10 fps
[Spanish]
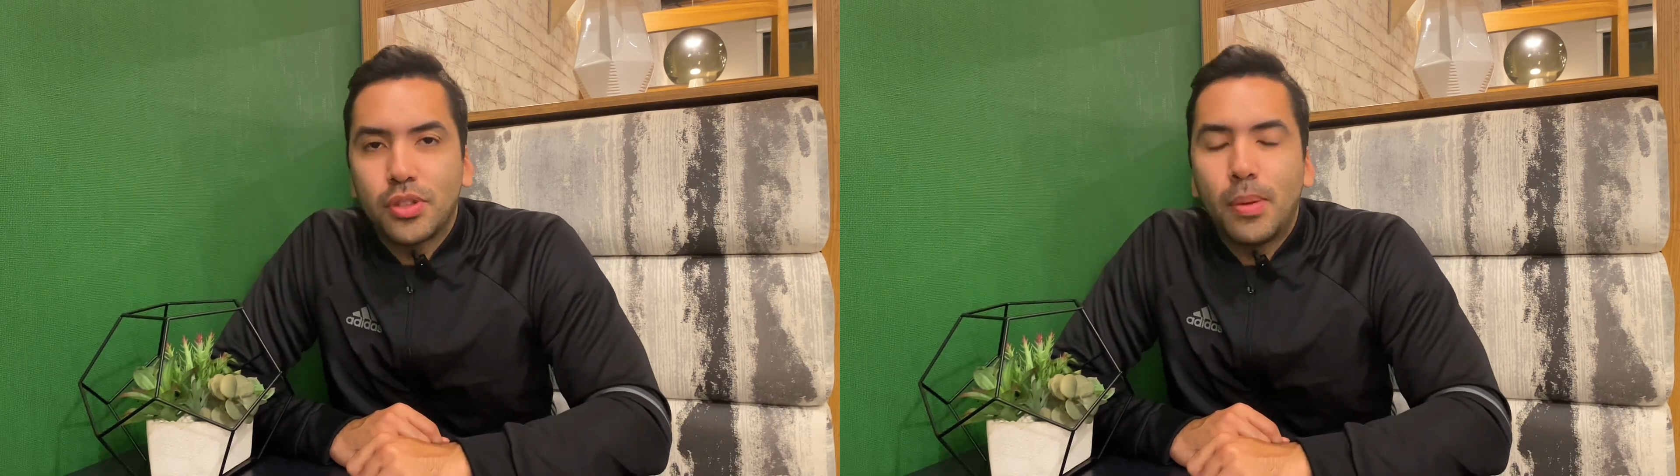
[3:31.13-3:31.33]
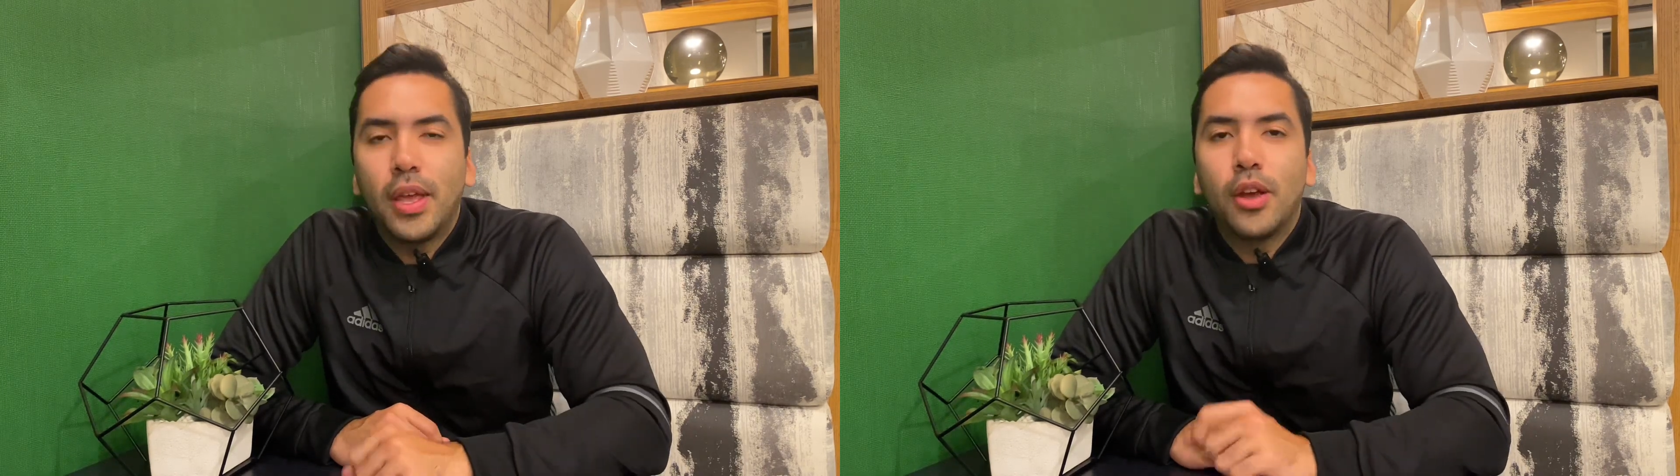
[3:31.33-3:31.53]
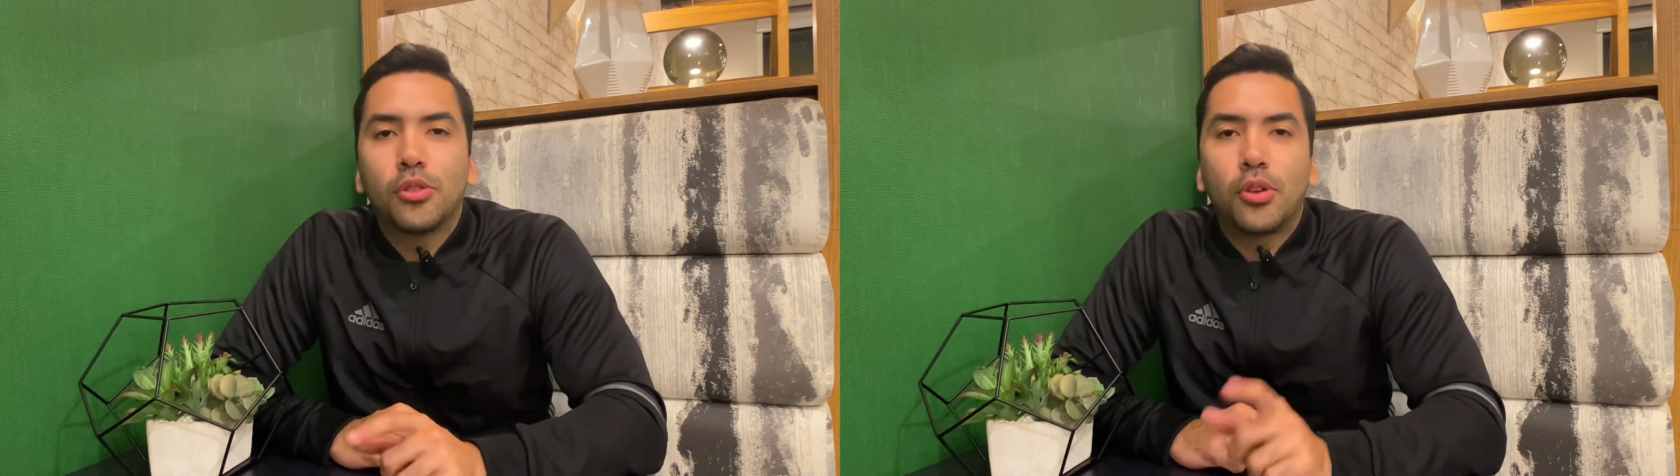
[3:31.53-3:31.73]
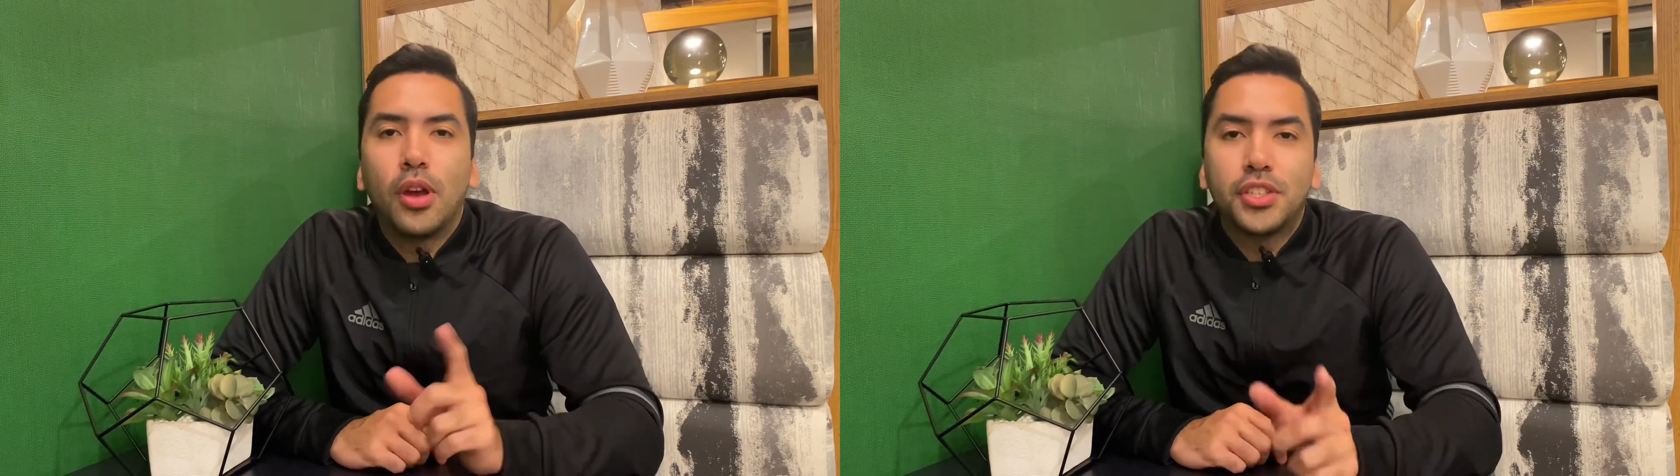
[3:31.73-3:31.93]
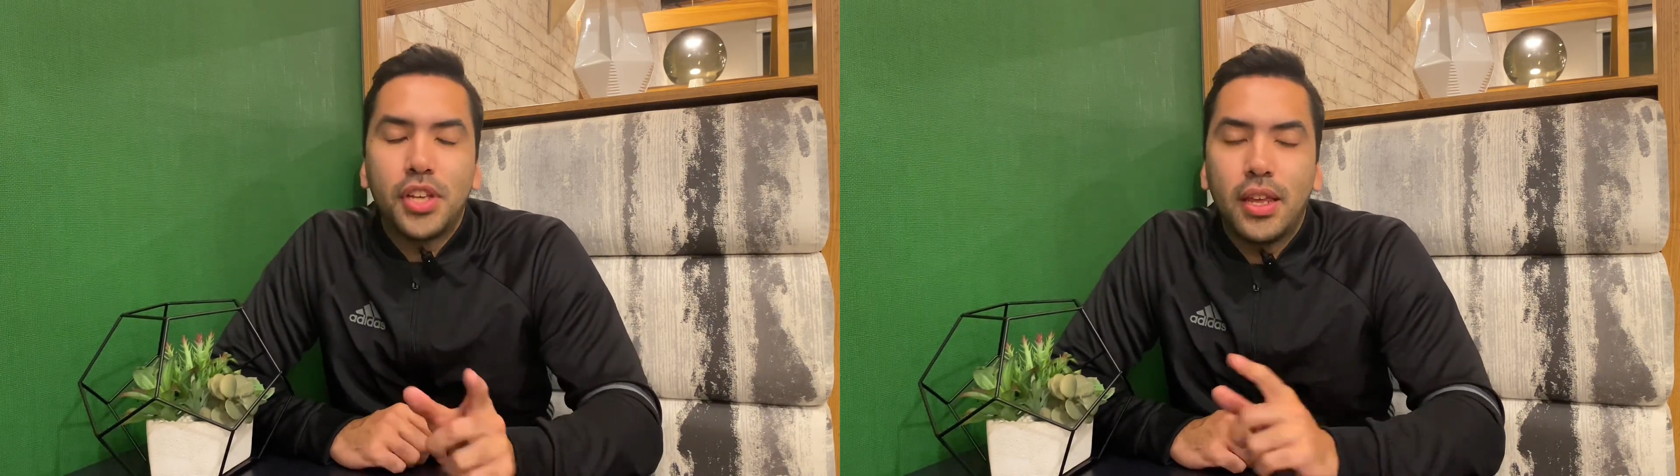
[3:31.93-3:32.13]
también es otro
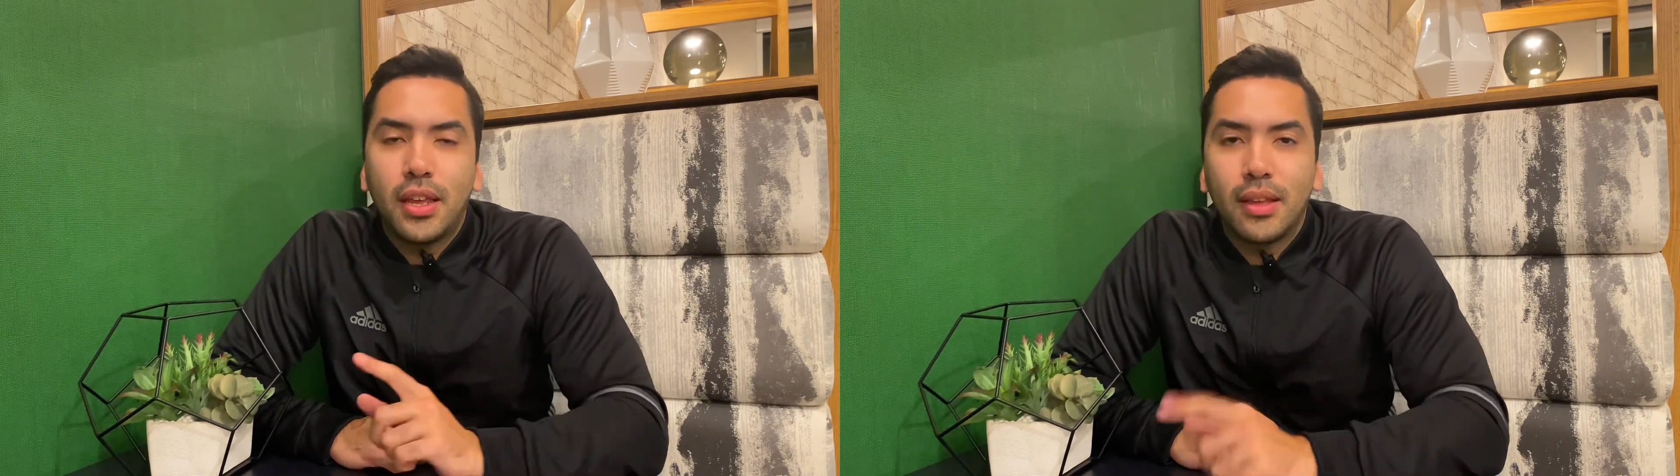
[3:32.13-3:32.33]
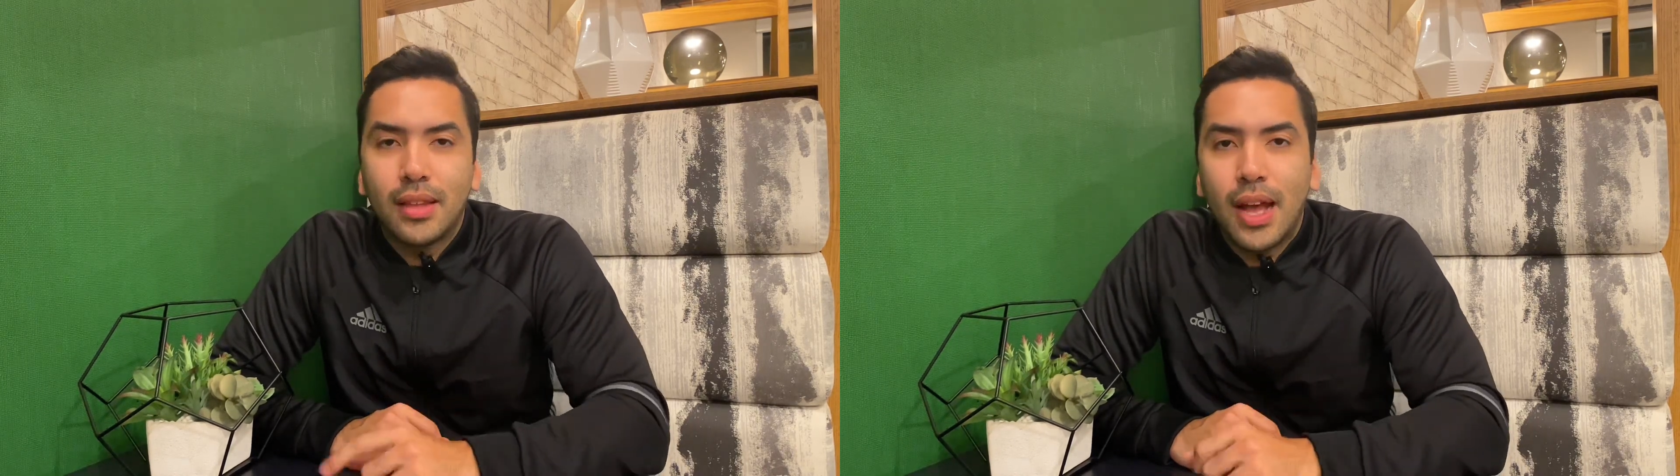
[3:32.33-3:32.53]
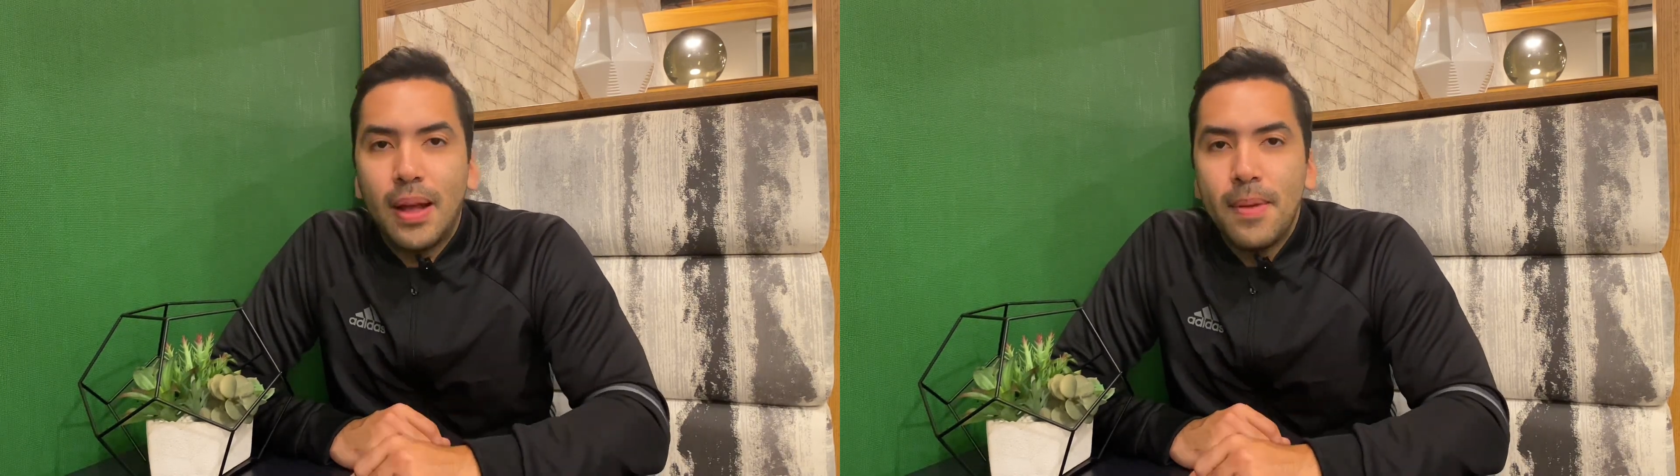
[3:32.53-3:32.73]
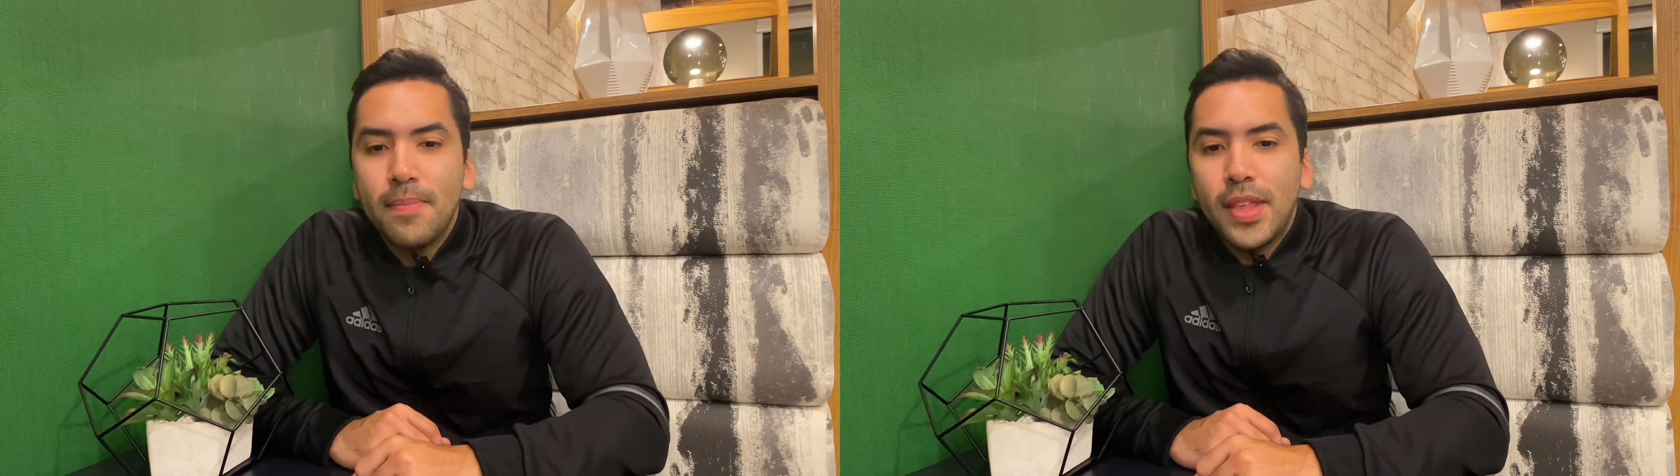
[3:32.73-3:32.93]
exchange que está